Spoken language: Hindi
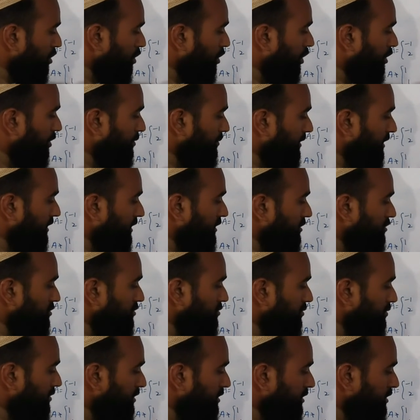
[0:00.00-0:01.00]
और माइनस
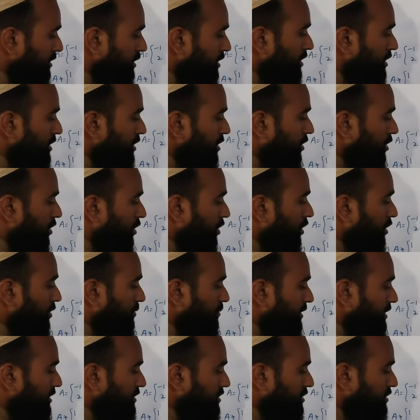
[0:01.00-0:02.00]
वन और
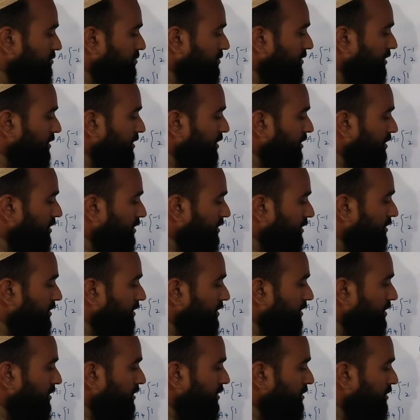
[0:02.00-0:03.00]
प्लस इसमें क्या करना
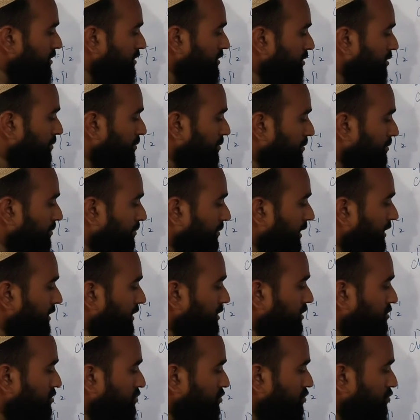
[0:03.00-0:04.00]
है
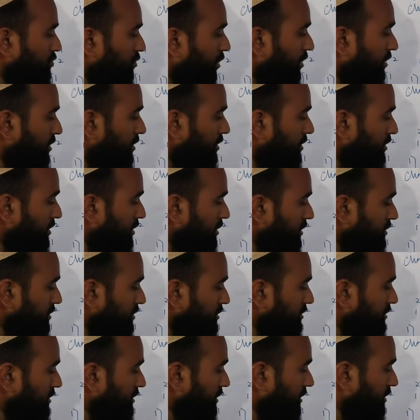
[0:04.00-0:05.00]
माइनस टू और
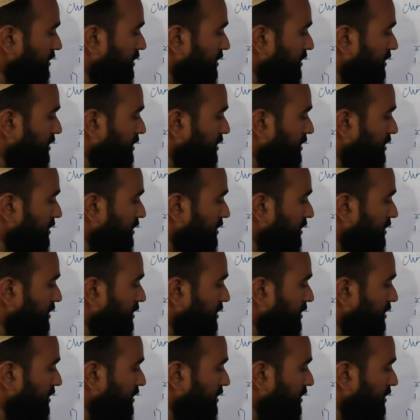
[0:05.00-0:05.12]
थ्री